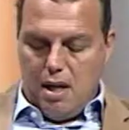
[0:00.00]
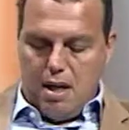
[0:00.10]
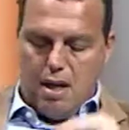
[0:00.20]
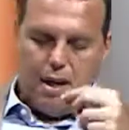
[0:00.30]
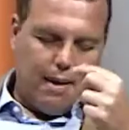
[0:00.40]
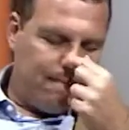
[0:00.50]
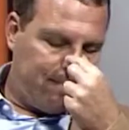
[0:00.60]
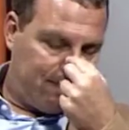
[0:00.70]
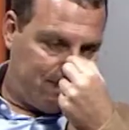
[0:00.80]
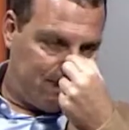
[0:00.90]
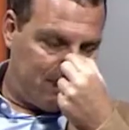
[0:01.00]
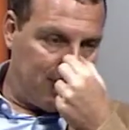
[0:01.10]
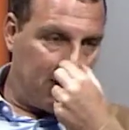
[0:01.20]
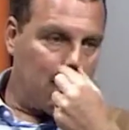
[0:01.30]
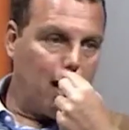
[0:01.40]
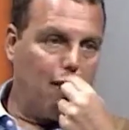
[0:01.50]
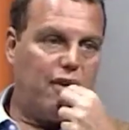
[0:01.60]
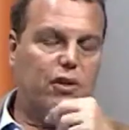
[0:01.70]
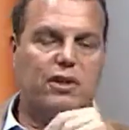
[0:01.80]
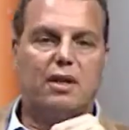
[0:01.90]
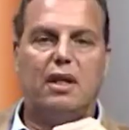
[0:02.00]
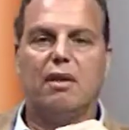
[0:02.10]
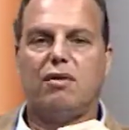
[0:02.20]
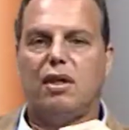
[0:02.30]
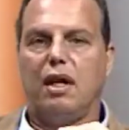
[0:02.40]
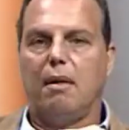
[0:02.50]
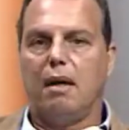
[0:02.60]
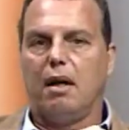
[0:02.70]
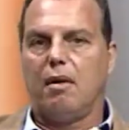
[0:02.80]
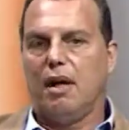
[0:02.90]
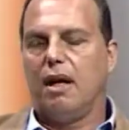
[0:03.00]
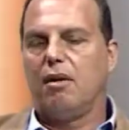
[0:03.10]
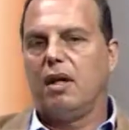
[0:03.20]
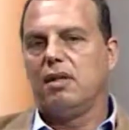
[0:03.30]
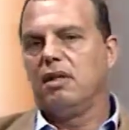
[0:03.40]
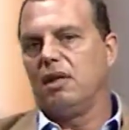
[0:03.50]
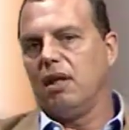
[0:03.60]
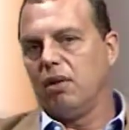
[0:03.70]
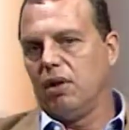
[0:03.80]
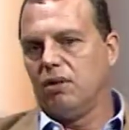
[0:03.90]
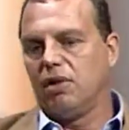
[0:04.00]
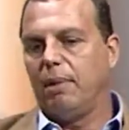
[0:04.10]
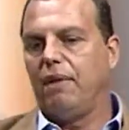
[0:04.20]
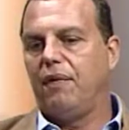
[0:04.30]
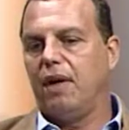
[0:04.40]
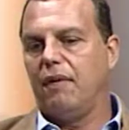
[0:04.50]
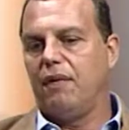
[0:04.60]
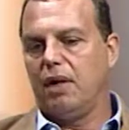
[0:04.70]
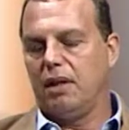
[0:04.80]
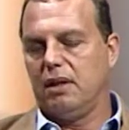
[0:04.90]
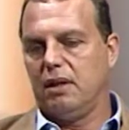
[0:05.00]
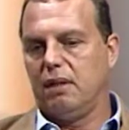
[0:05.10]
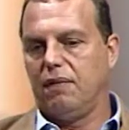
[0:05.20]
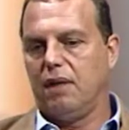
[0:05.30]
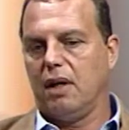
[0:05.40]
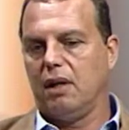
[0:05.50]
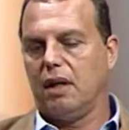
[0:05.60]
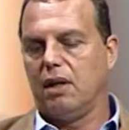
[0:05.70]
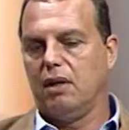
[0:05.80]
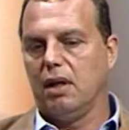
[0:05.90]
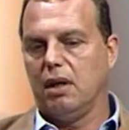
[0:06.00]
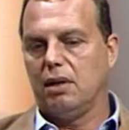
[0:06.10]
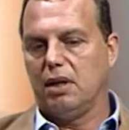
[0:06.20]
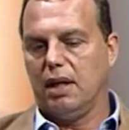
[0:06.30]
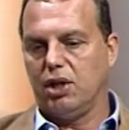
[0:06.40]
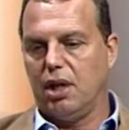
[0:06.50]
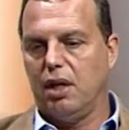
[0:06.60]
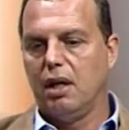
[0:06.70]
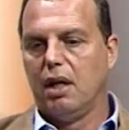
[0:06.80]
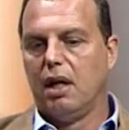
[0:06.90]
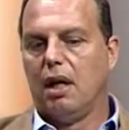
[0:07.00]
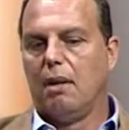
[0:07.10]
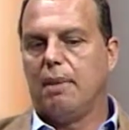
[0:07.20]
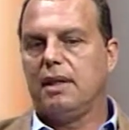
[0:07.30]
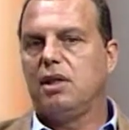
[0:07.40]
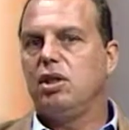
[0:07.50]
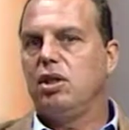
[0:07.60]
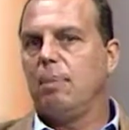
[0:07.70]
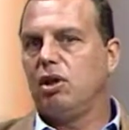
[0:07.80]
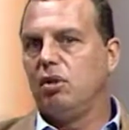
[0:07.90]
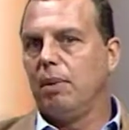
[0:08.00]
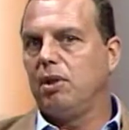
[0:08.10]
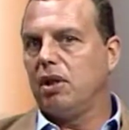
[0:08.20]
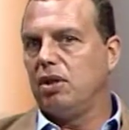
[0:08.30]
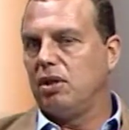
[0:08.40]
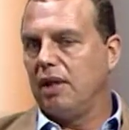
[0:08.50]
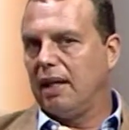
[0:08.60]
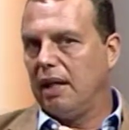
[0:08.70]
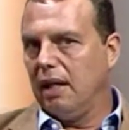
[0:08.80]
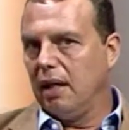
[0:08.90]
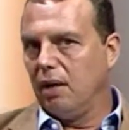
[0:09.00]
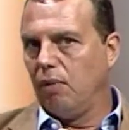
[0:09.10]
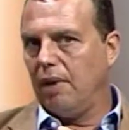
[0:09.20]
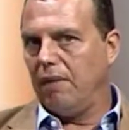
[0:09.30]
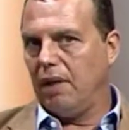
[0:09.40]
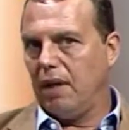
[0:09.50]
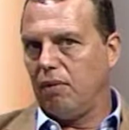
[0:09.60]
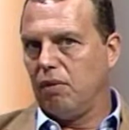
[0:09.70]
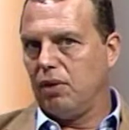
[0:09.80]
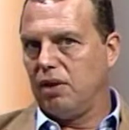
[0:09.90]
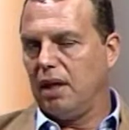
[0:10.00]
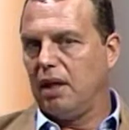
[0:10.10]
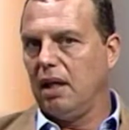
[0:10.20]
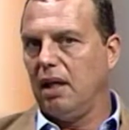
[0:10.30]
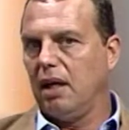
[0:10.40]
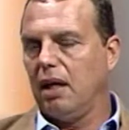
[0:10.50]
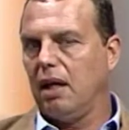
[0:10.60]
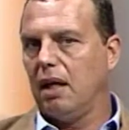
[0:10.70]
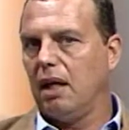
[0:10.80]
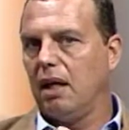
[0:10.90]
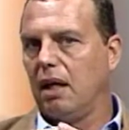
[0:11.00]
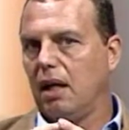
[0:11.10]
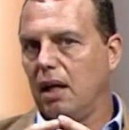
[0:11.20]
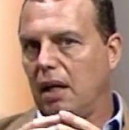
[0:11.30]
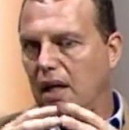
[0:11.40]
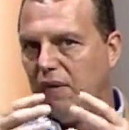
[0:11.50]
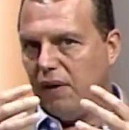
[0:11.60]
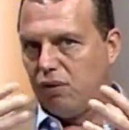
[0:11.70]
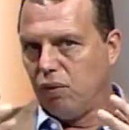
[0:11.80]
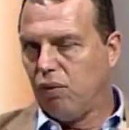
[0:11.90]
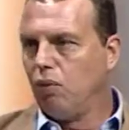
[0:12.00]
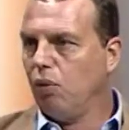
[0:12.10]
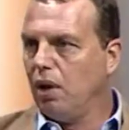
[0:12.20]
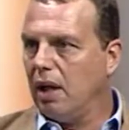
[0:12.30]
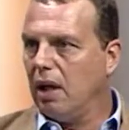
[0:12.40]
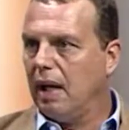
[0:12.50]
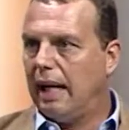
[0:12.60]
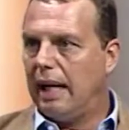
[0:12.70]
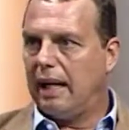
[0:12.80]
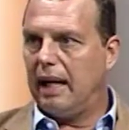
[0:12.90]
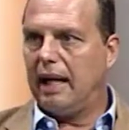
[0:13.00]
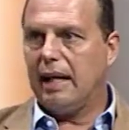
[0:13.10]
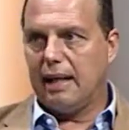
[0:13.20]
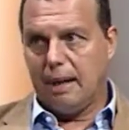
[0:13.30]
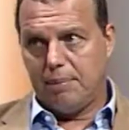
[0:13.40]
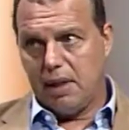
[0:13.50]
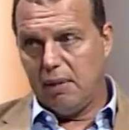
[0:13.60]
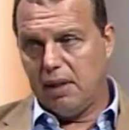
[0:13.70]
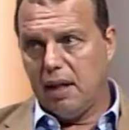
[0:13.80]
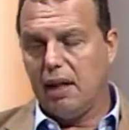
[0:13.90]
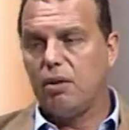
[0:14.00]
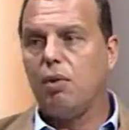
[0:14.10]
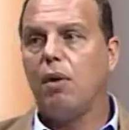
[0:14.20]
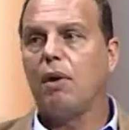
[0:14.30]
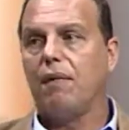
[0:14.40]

uh eu vejo assim, eu tinha, eh, claro que a gente já organizou também feira fora, de, fora daqui da, de Itajaí, mas a gente, a partir do momento que a gente cria um evento, onde se cria uh, infraestrutura agregada, capital intelectual, que é